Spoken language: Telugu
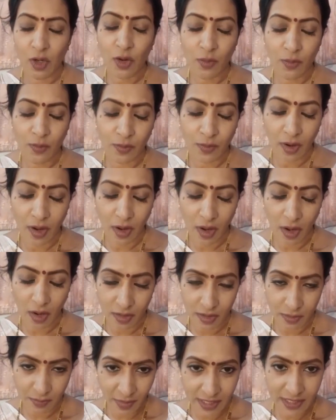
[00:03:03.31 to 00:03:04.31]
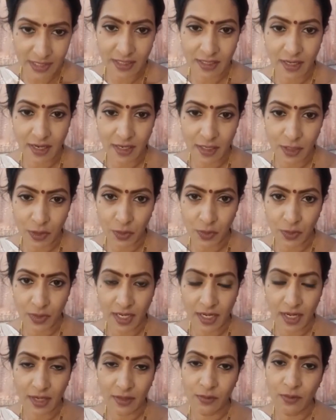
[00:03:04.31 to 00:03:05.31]
ఒక మంచిర్యాల షూట్
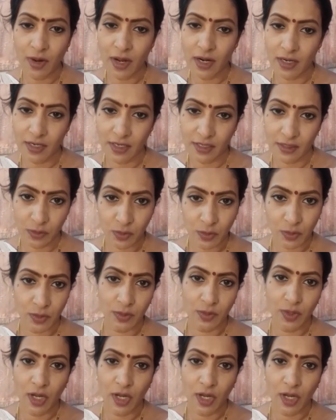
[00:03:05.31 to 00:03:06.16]
వెళ్ళాను అక్కడ ఏదో